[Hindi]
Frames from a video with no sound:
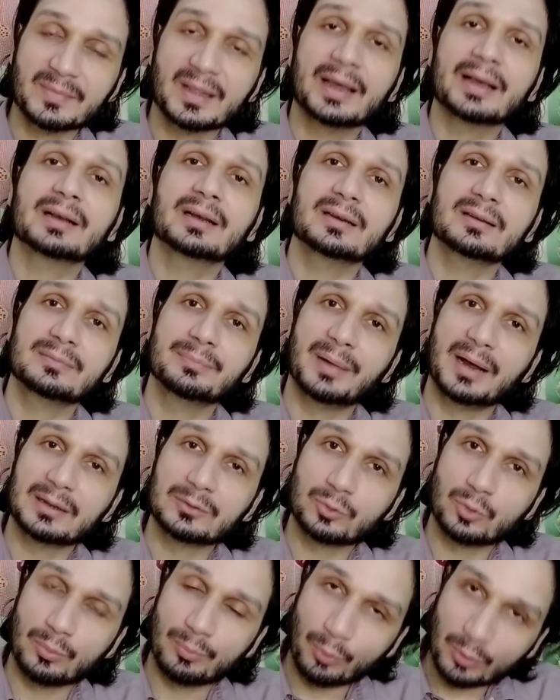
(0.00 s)
है हैकर इस
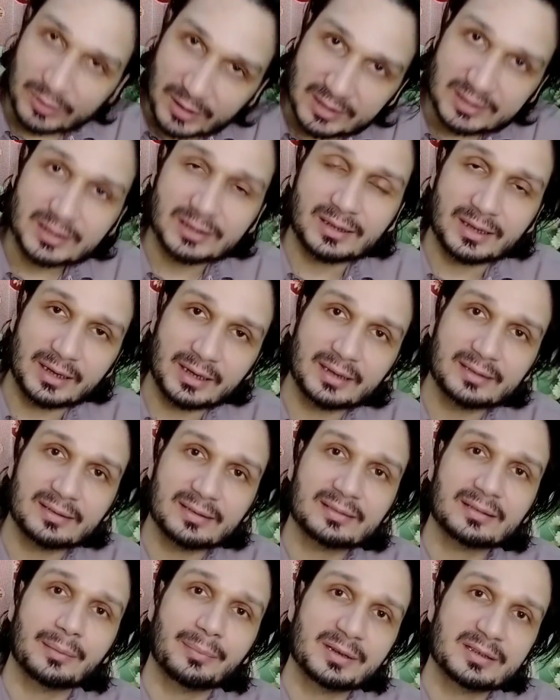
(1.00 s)
बात को बहुत अच्छे तरीके
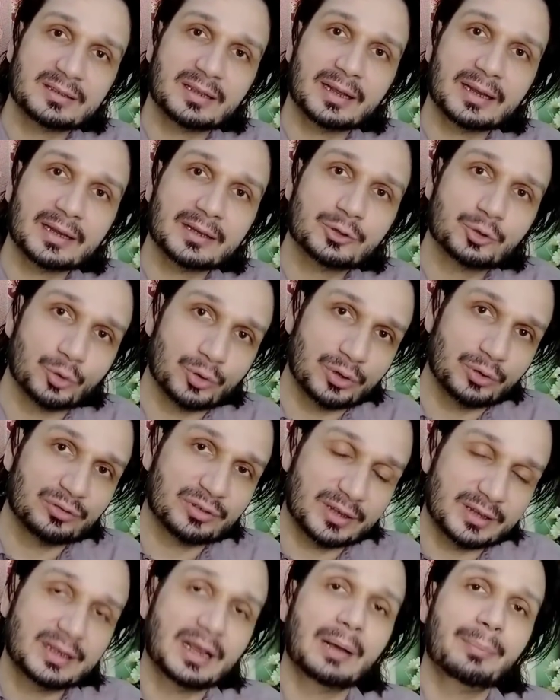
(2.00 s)
से समझता है कि छुरी
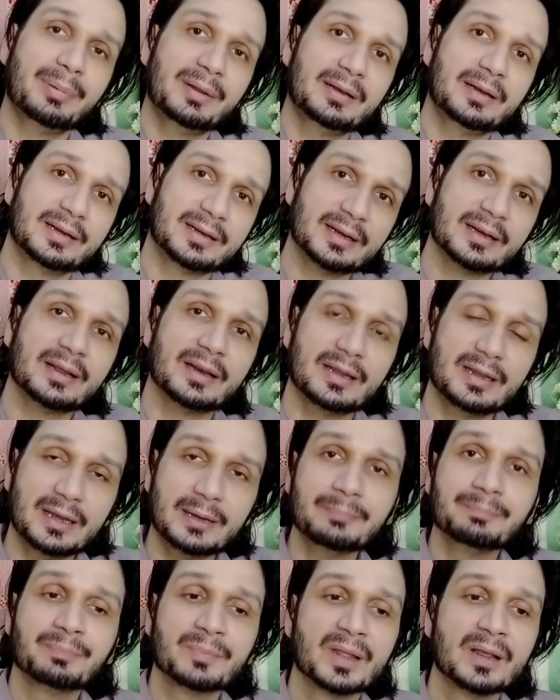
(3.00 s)
उसकी यहाँ पे लटक रही
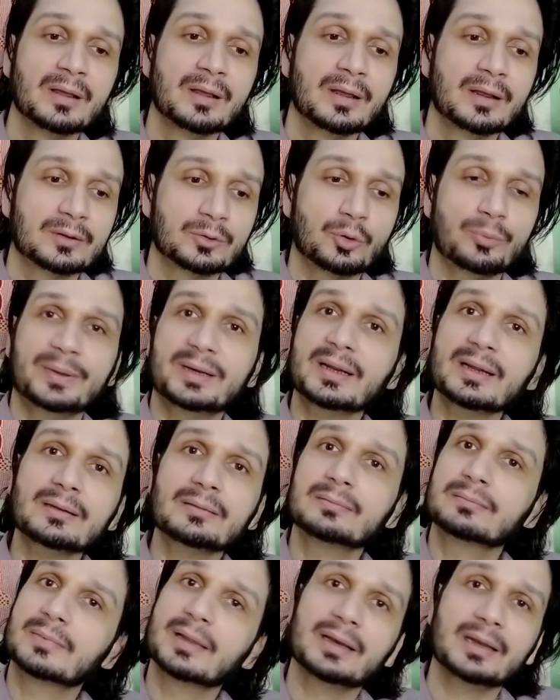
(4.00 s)
है तो बेटा
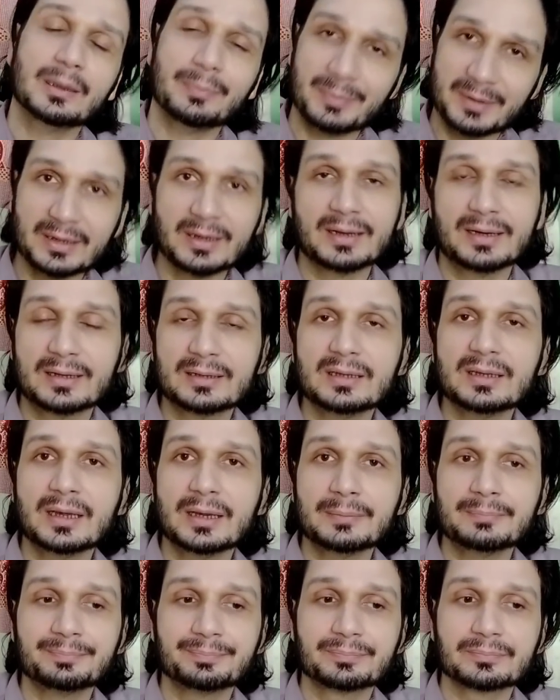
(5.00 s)
तेरी अपनी गलती
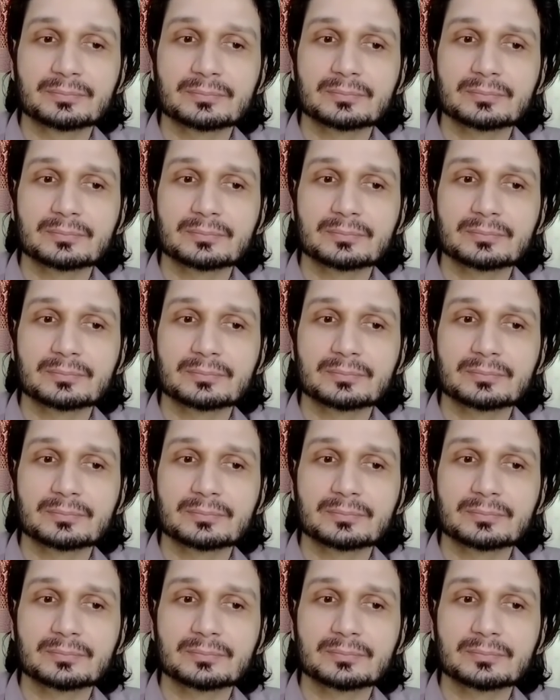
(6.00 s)
है